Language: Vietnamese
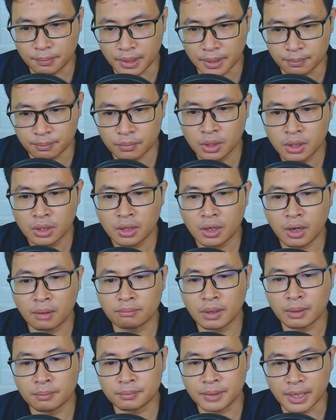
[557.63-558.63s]
điệp
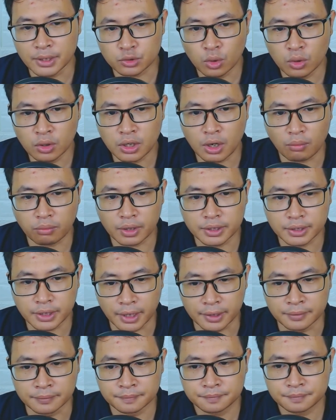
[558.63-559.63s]
ầm ầm đè xuống Ngọc Kinh
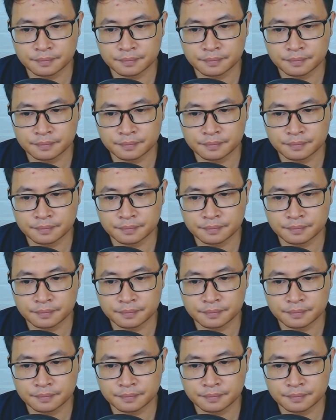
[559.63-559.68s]
Thành